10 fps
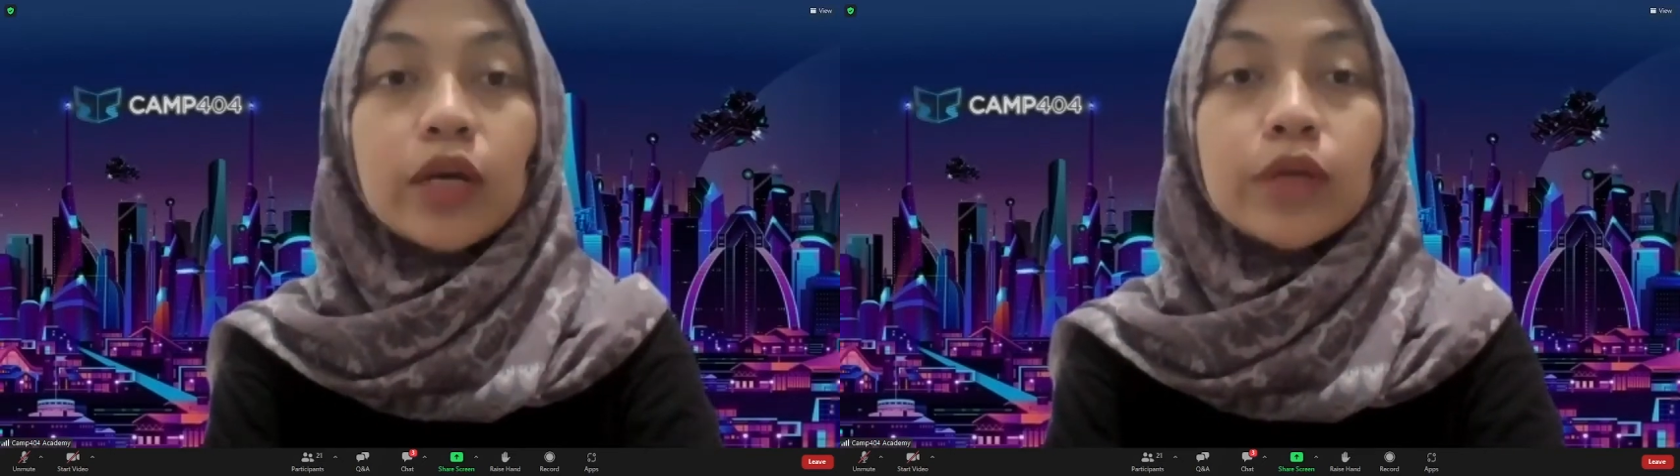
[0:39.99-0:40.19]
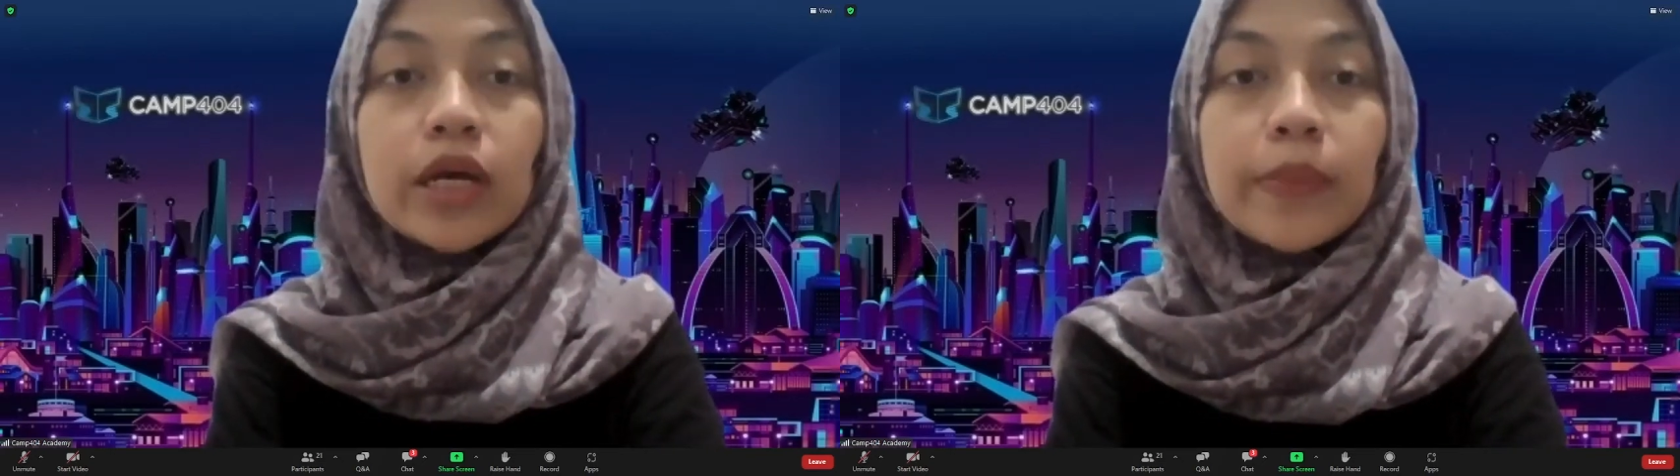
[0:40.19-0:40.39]

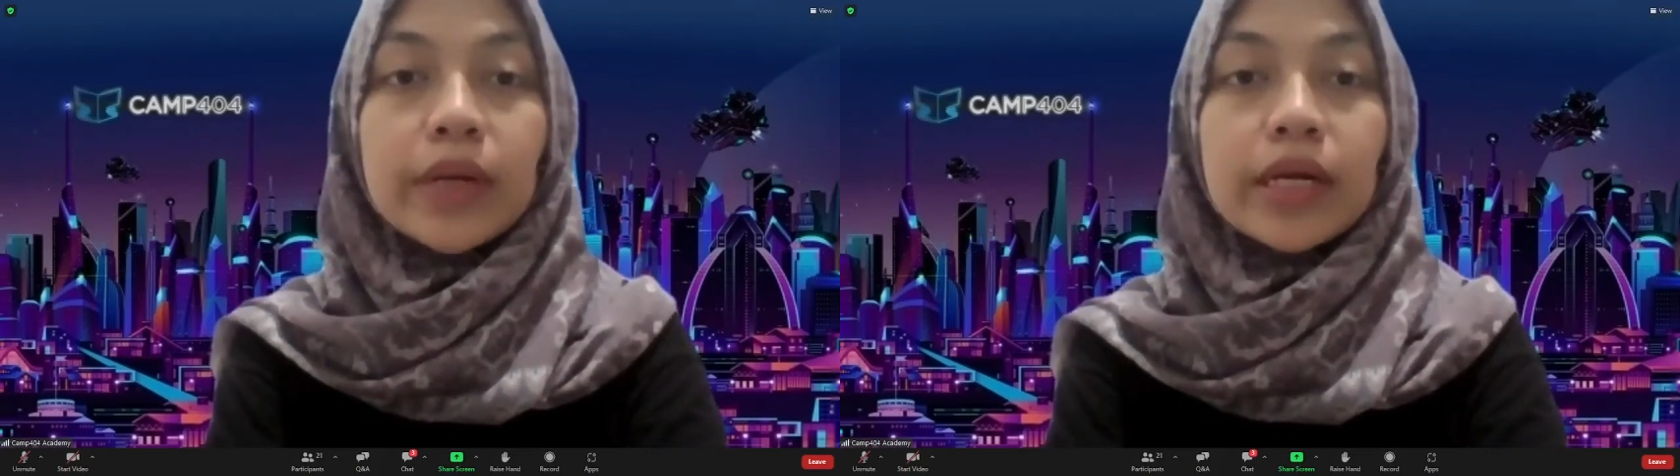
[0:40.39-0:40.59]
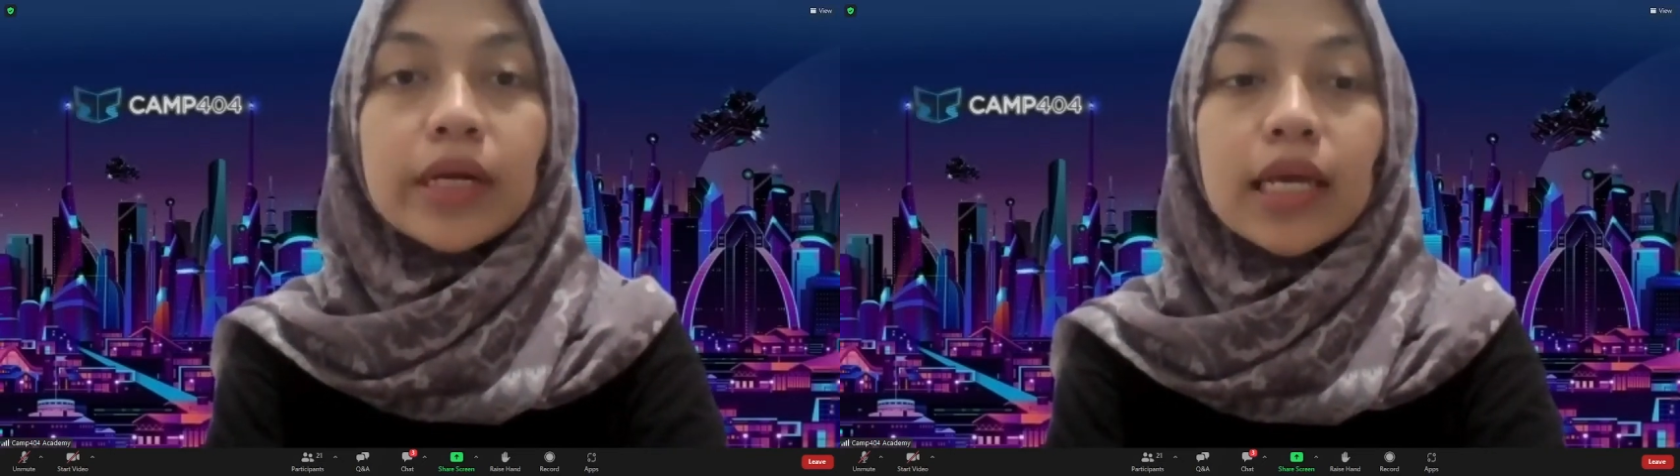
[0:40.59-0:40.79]
udah
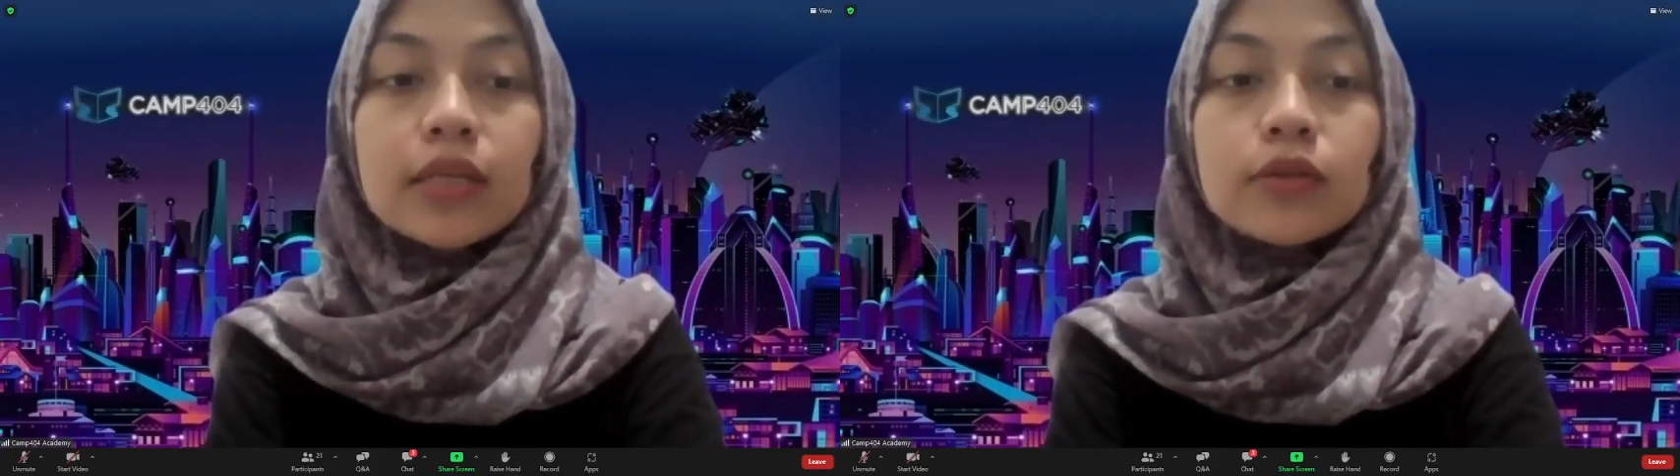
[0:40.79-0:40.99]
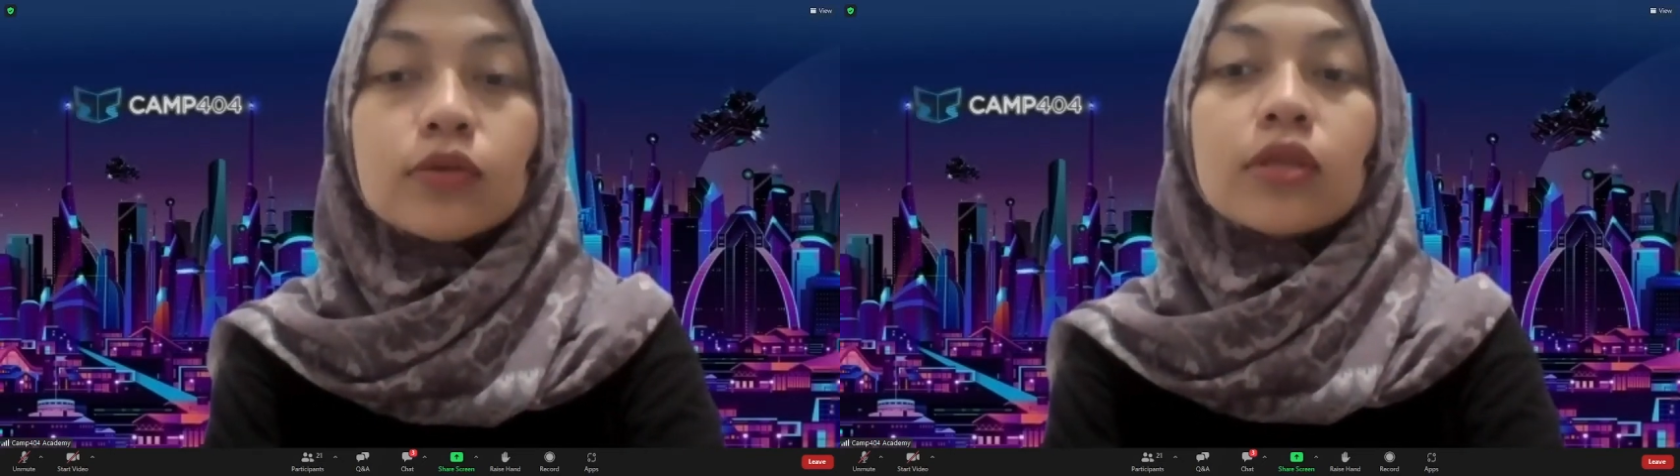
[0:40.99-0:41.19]
pernah
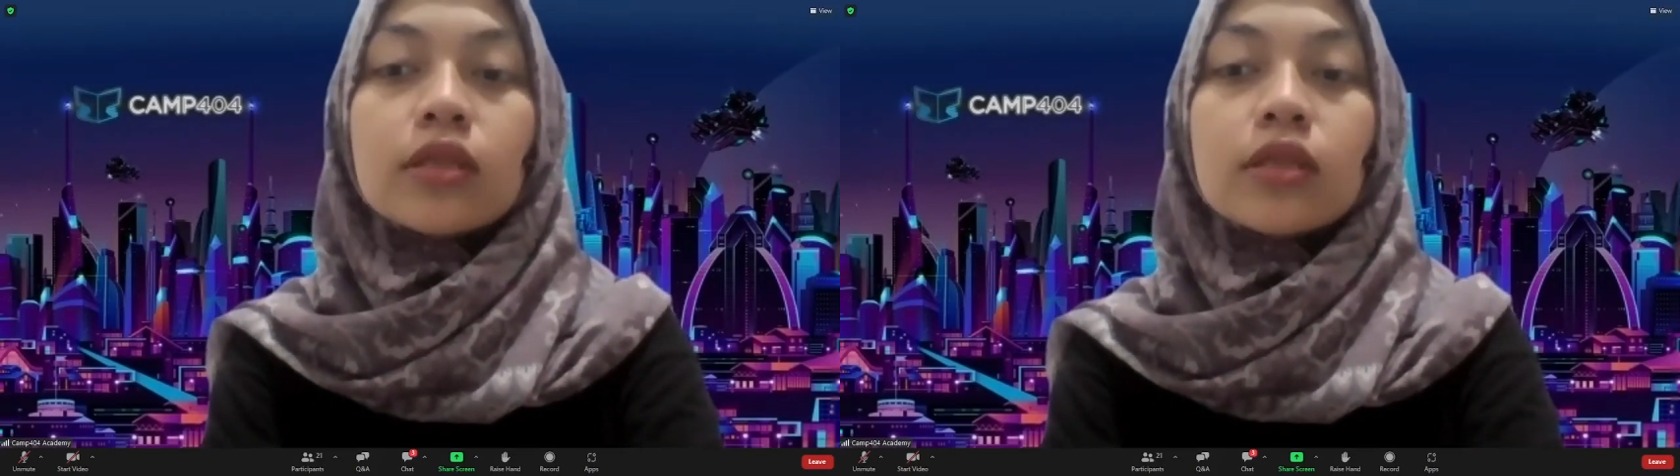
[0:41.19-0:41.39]
ikut